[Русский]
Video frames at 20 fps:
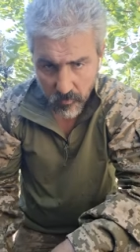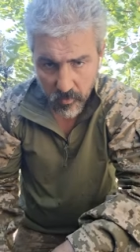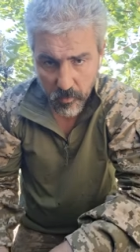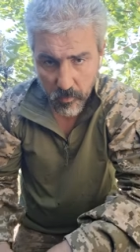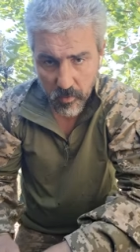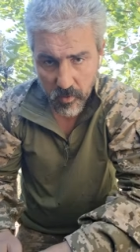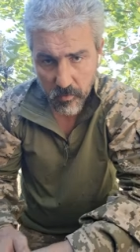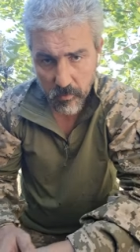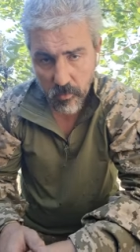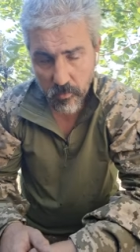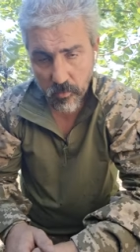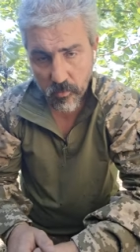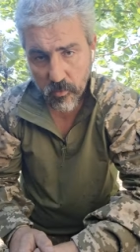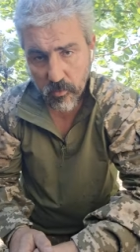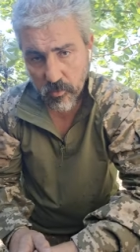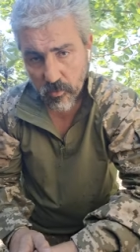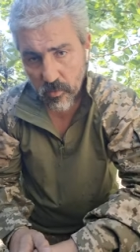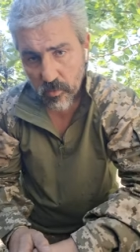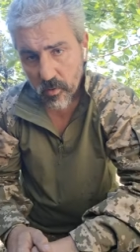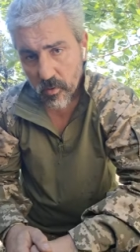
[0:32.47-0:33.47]
Теперь по
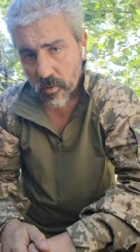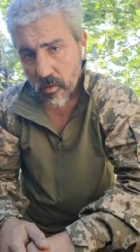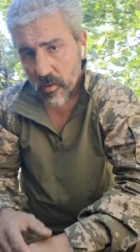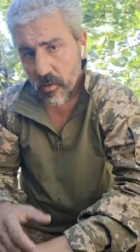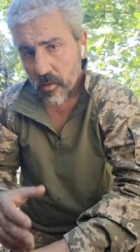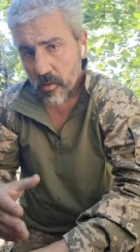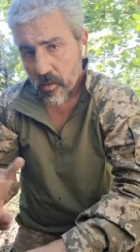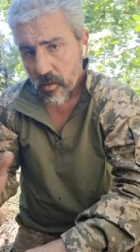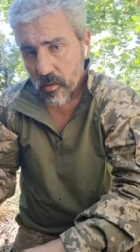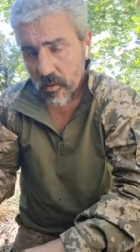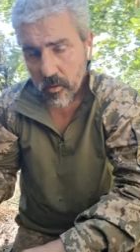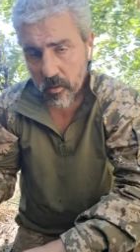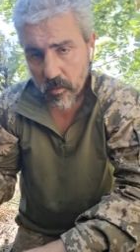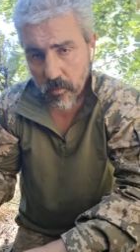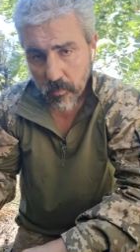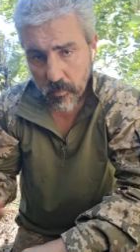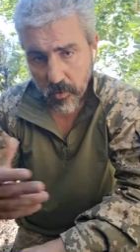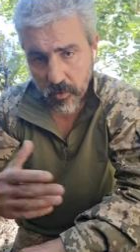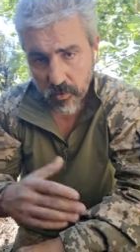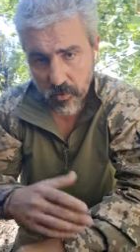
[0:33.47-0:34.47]
поводу,
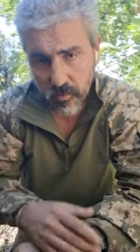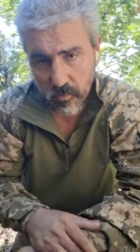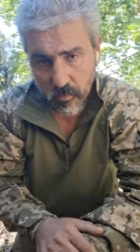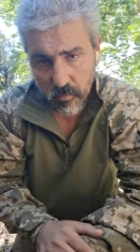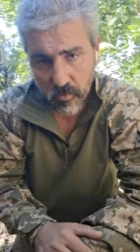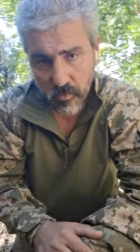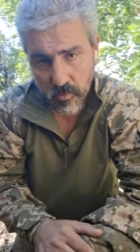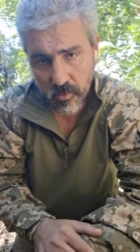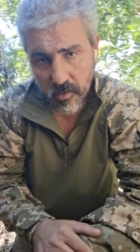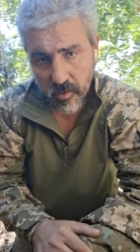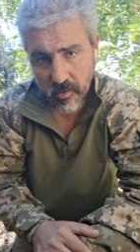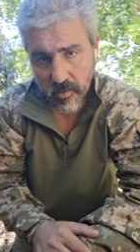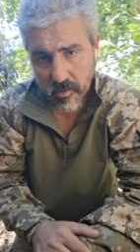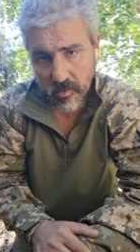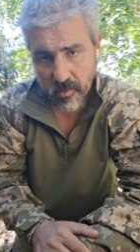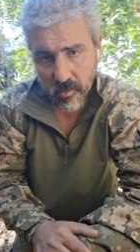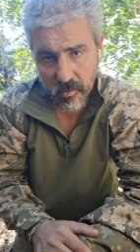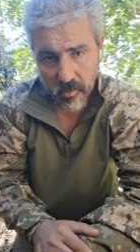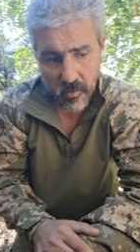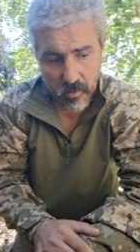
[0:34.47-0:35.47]
почему
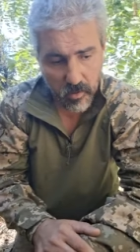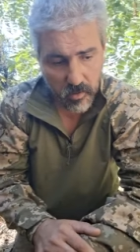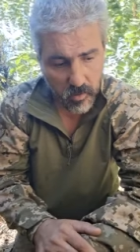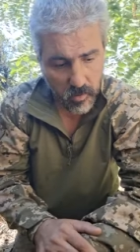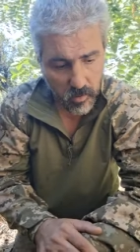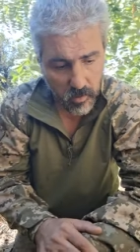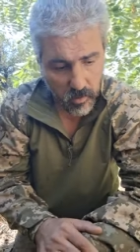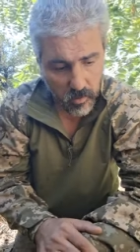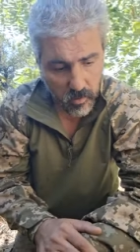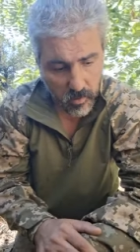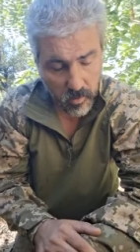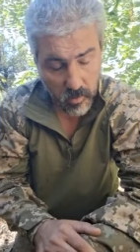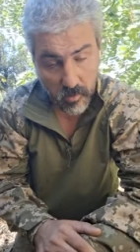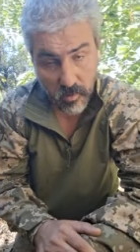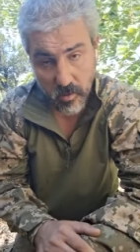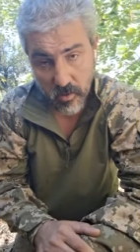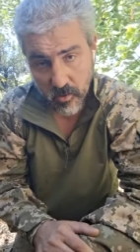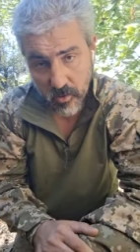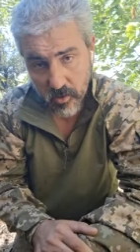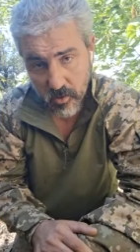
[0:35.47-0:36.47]
язык
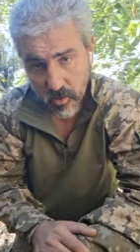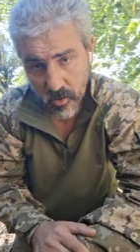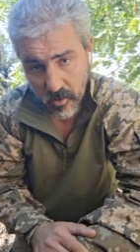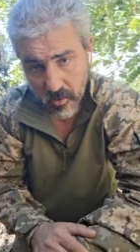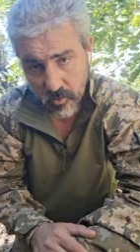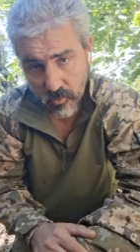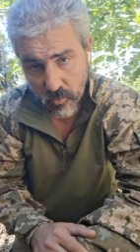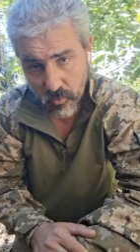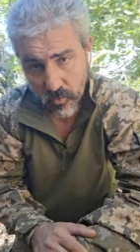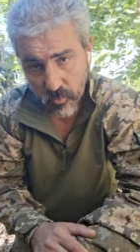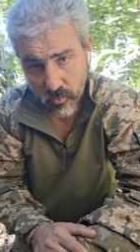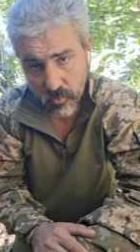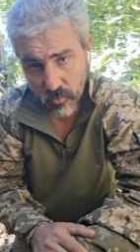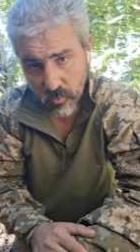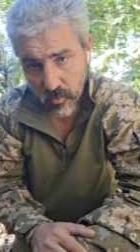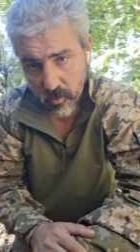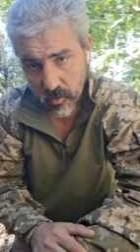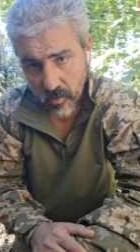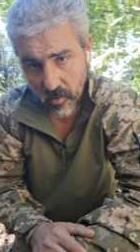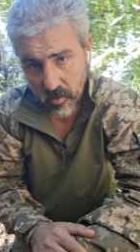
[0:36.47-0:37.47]
это лишь часть
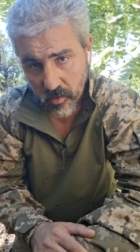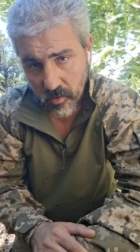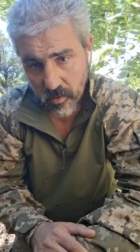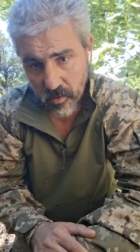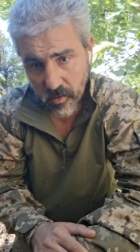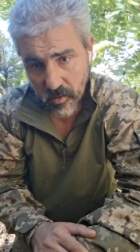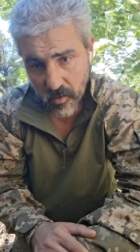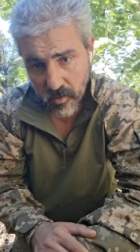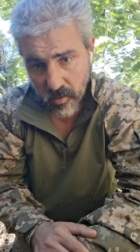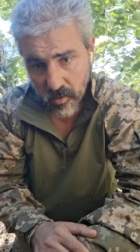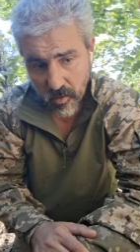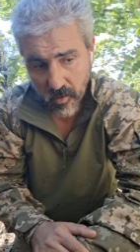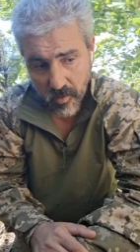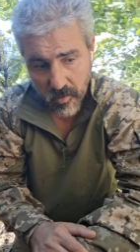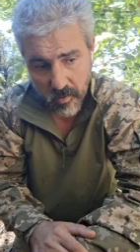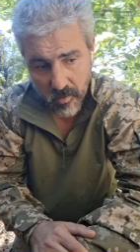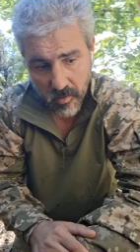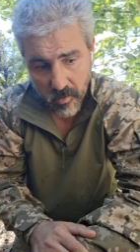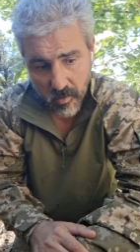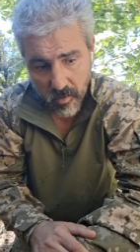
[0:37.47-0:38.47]
культуры, а
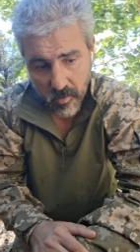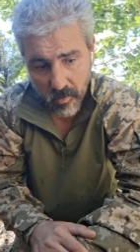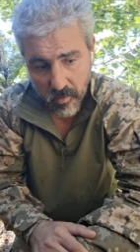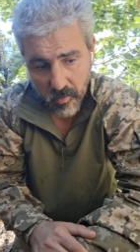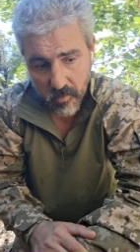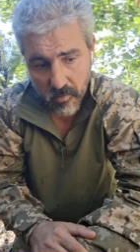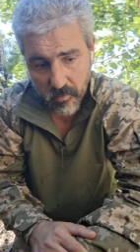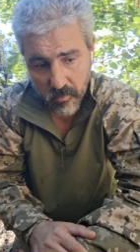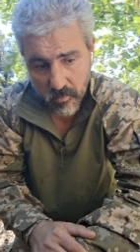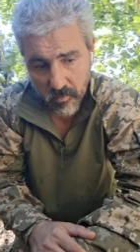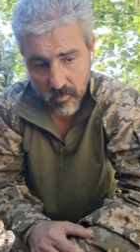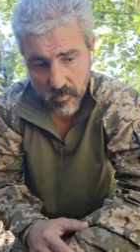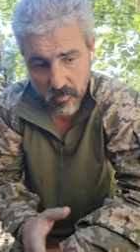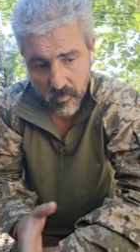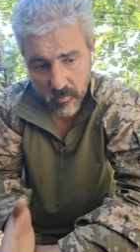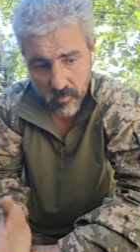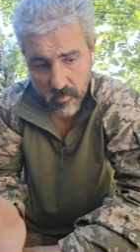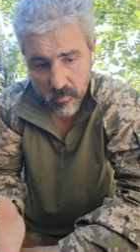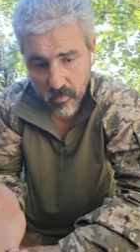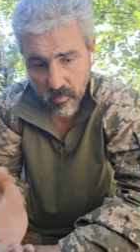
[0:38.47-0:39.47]
не
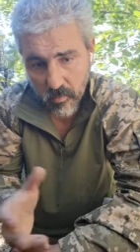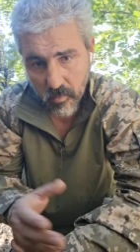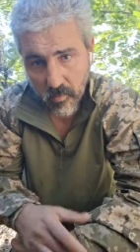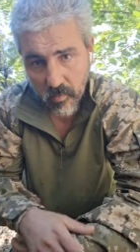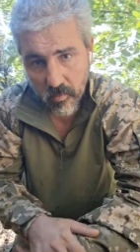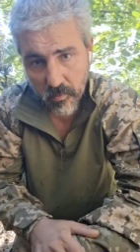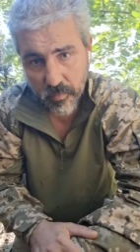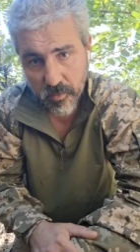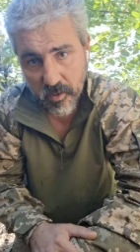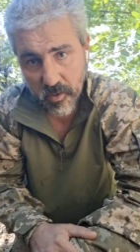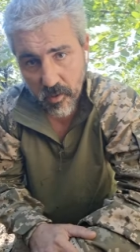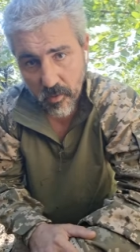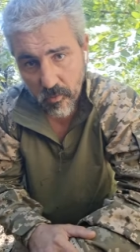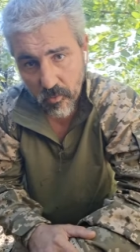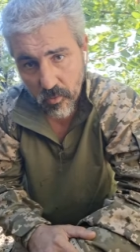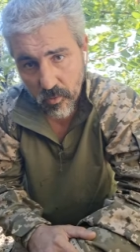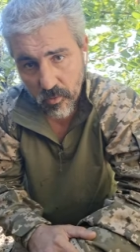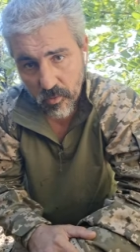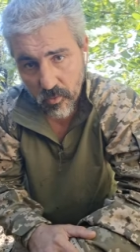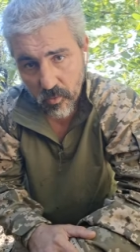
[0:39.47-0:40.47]
вся
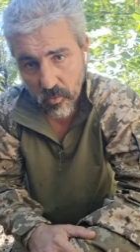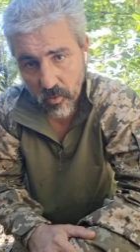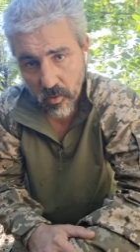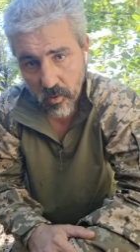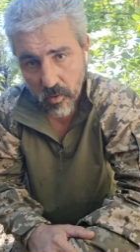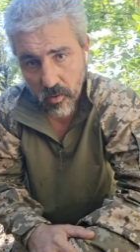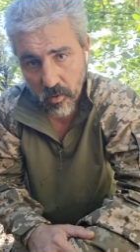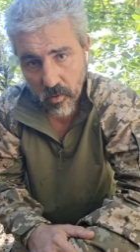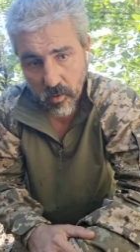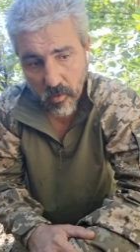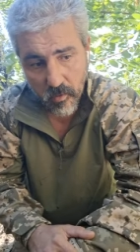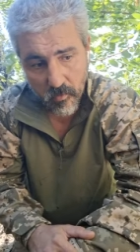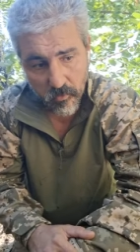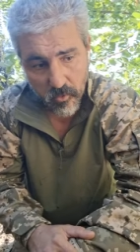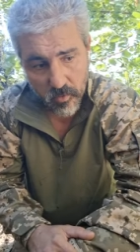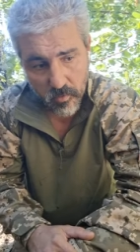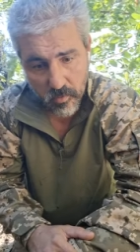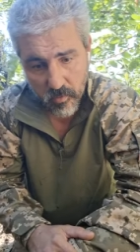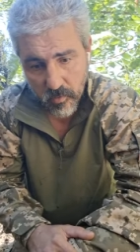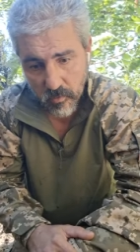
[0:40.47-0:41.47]
культура. То
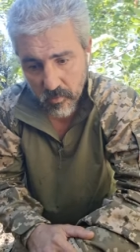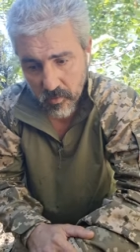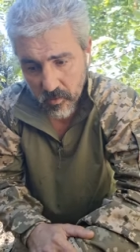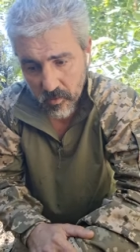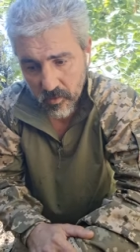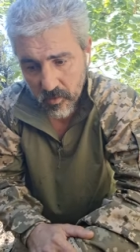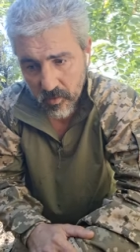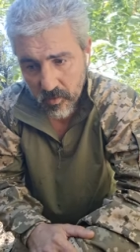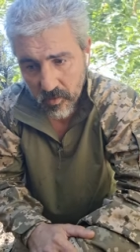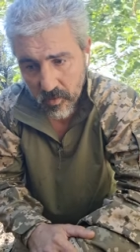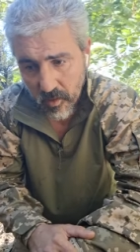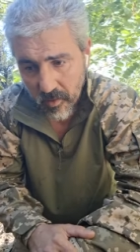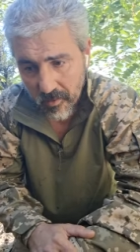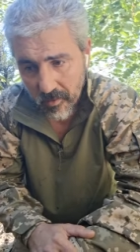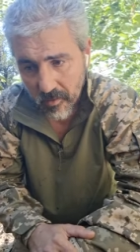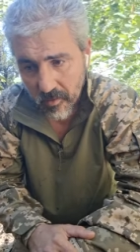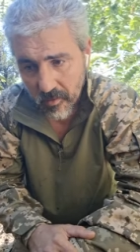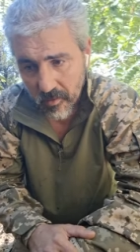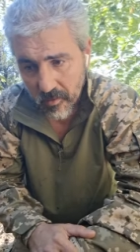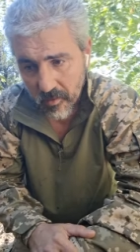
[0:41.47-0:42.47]
есть мне даже
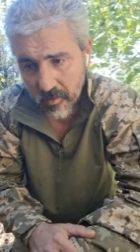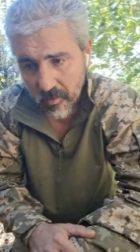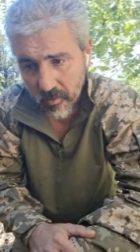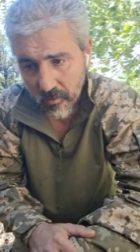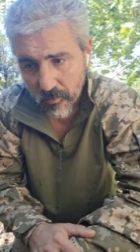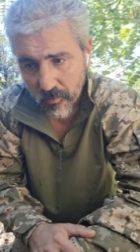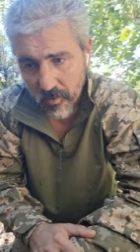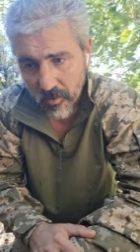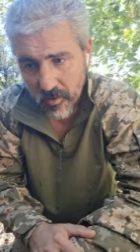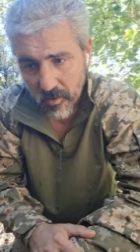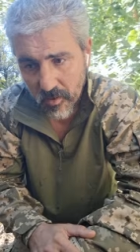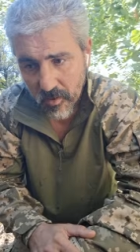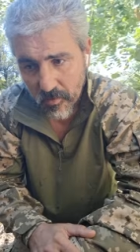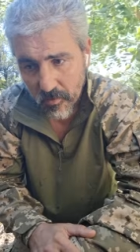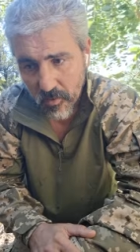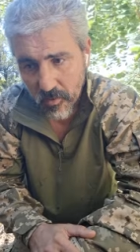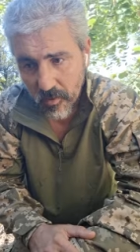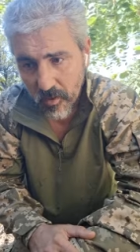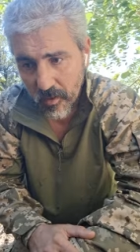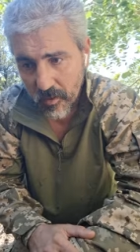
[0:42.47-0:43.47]
странно какие-то вещи
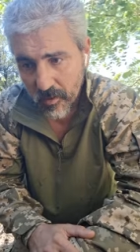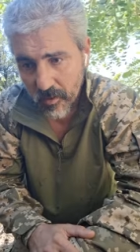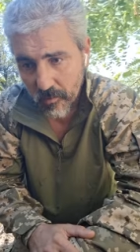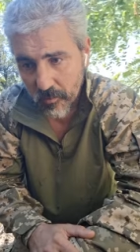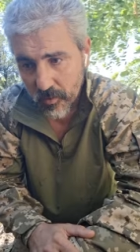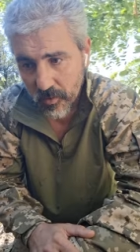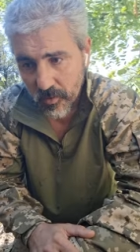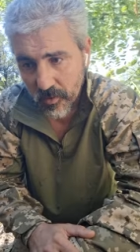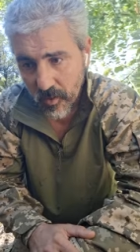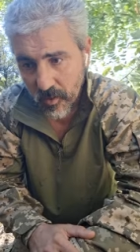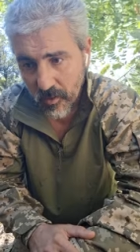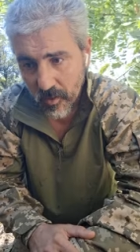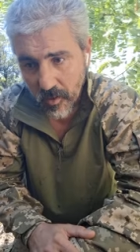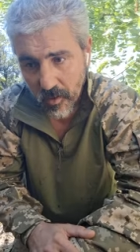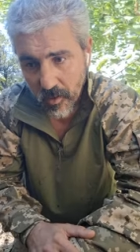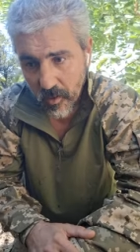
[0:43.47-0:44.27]
элементарно объяснять.